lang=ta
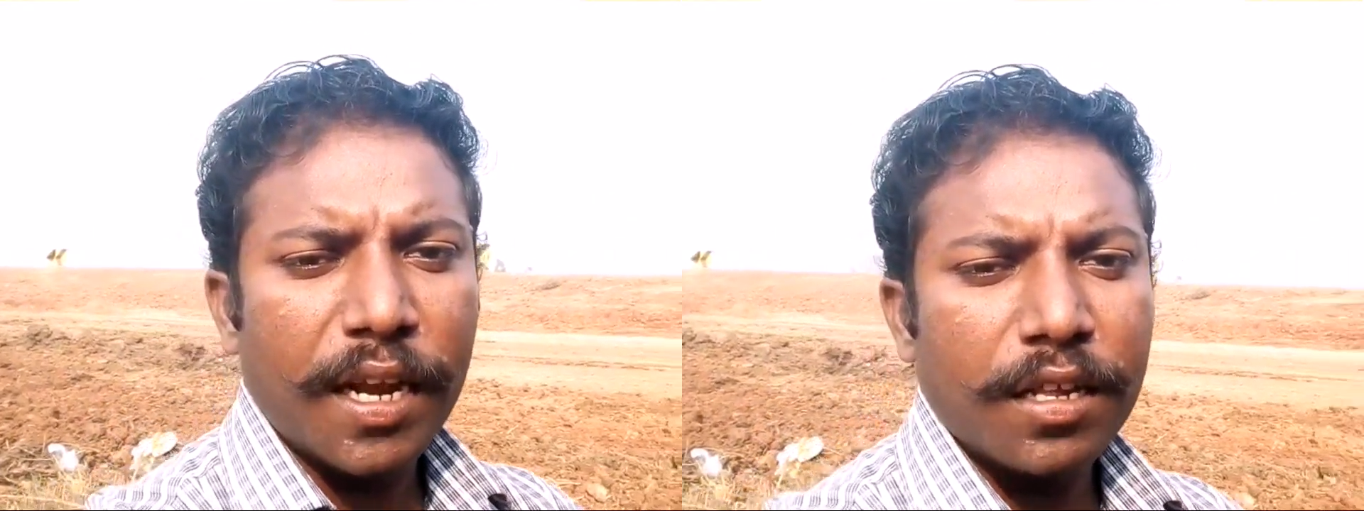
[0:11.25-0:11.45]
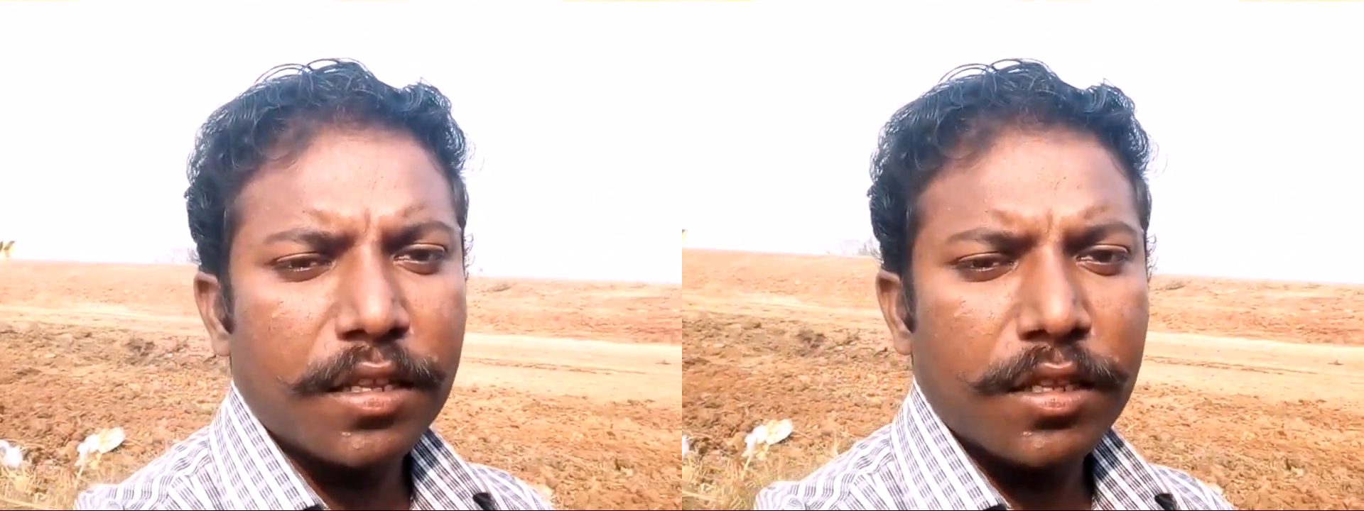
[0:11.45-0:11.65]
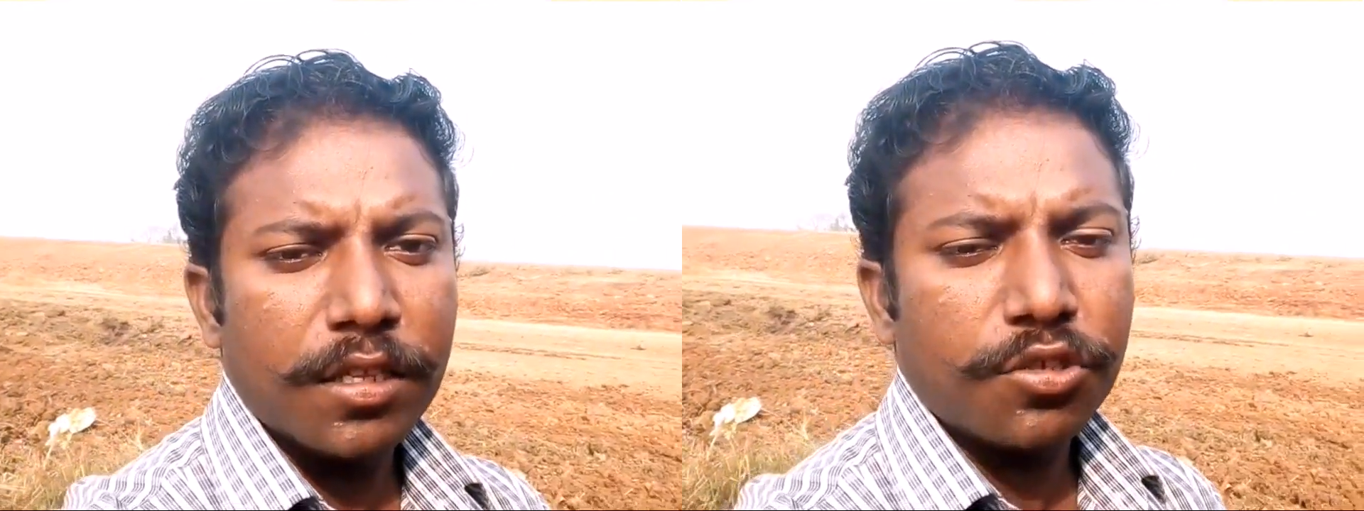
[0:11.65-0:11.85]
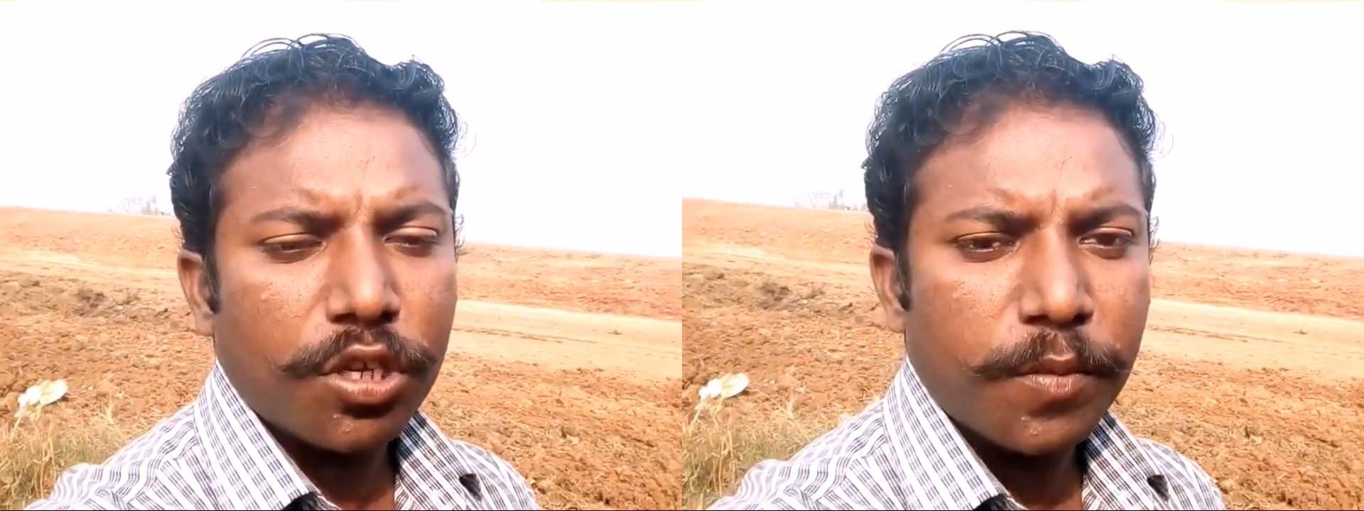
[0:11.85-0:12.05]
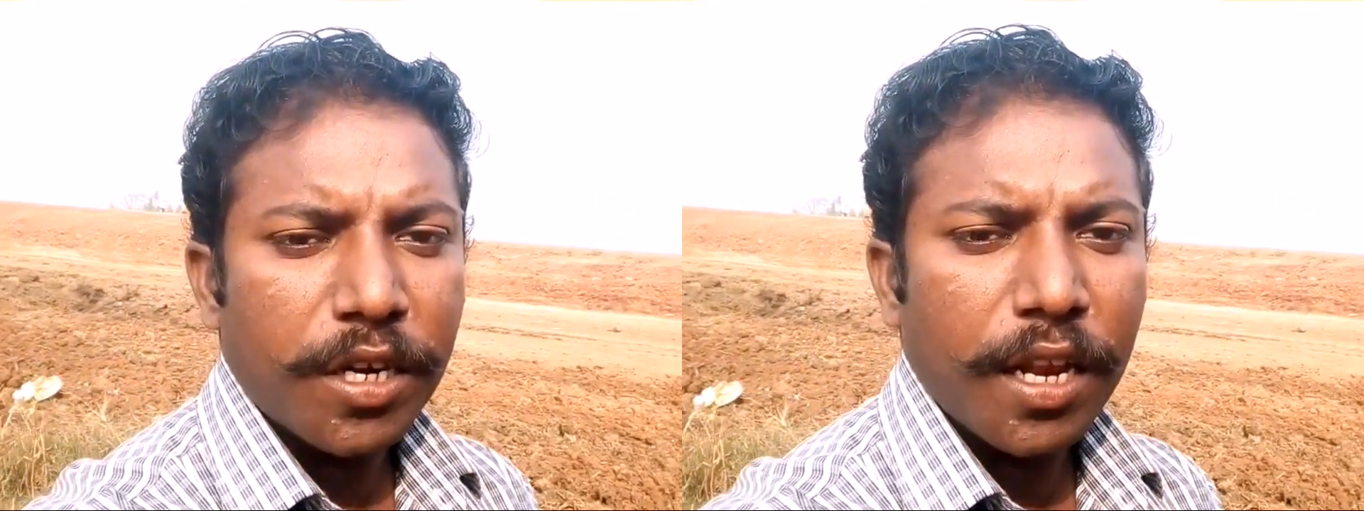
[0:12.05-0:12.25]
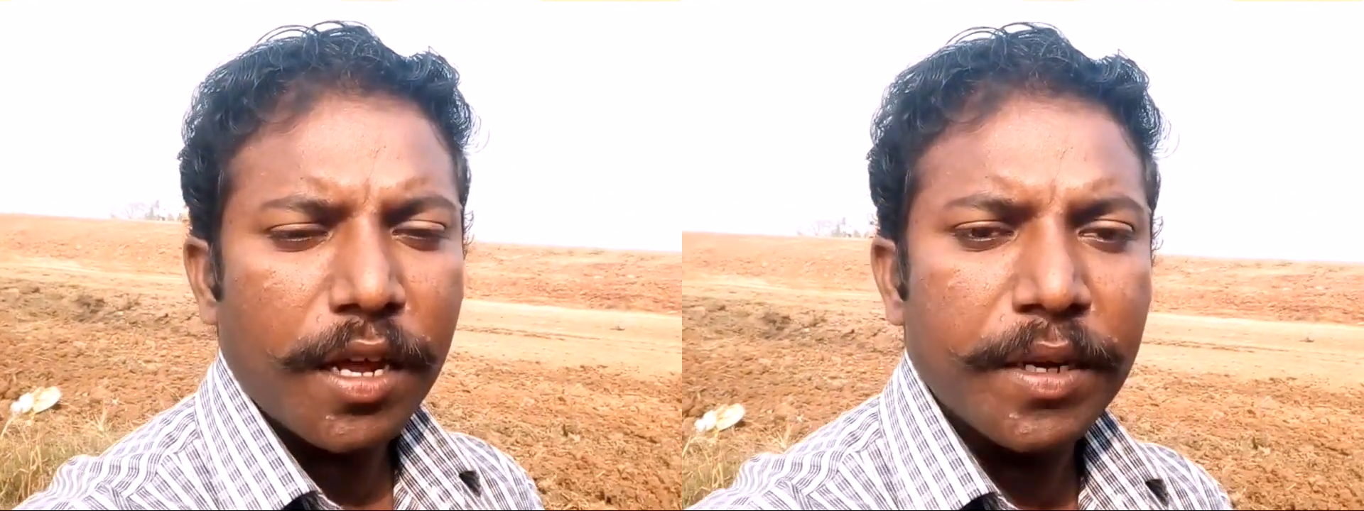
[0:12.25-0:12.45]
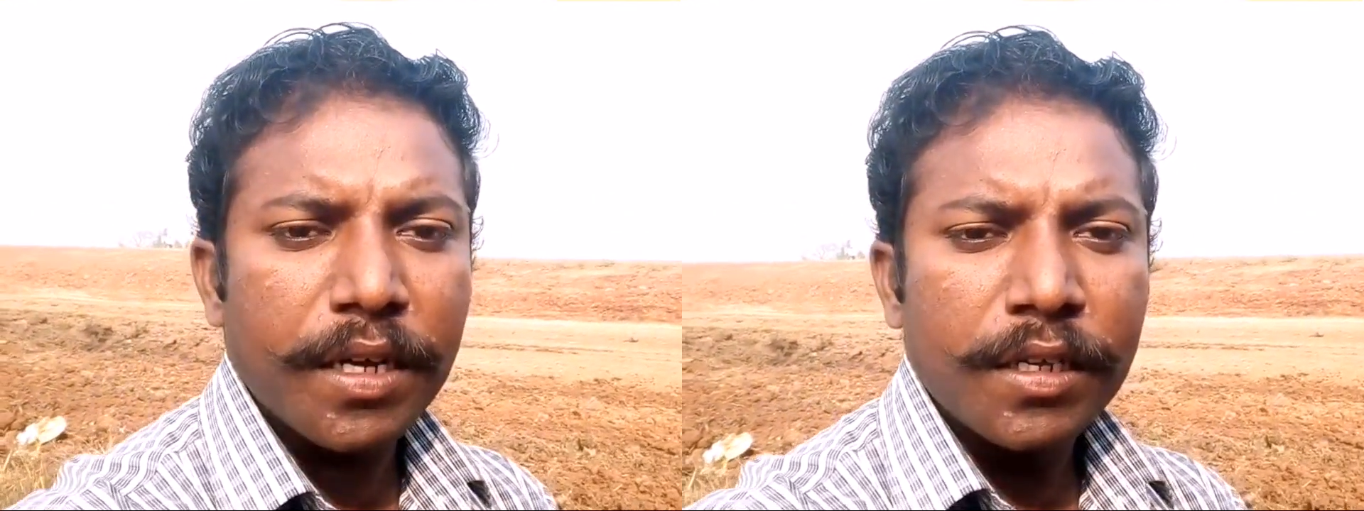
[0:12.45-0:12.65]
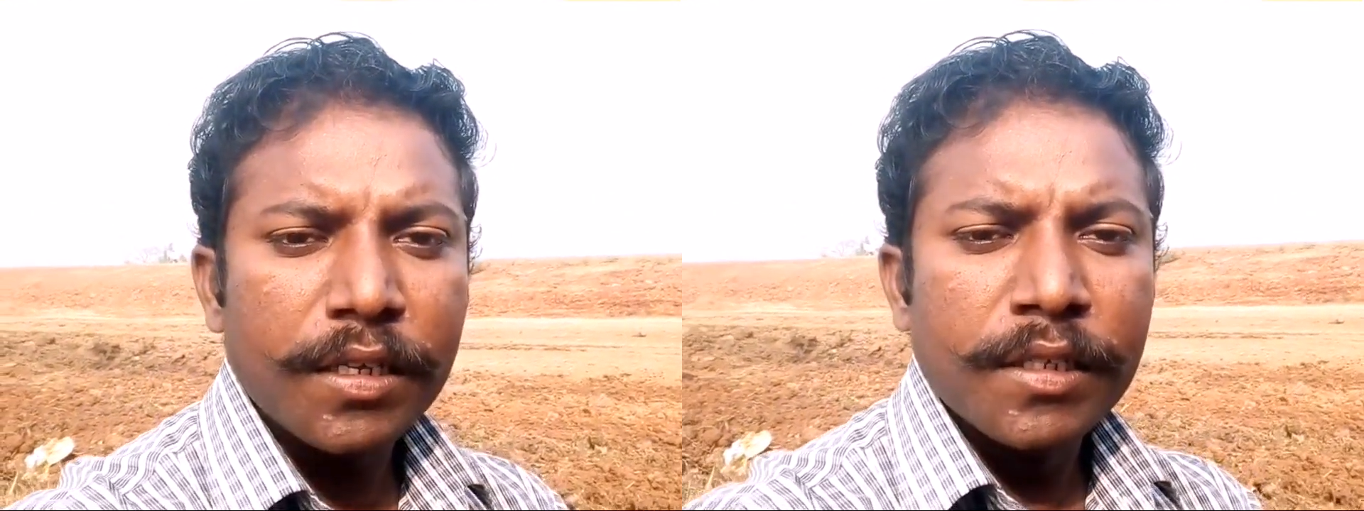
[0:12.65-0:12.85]
நல்லா இருந்தது ஸோ அது மட்டும்
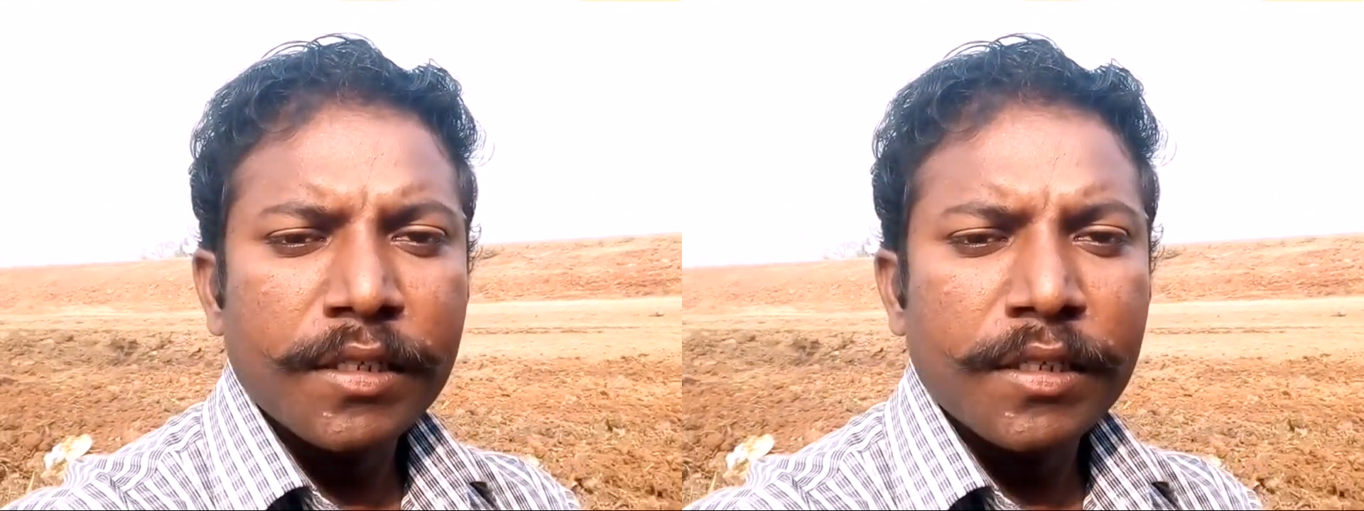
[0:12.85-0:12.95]
இல்லாமல்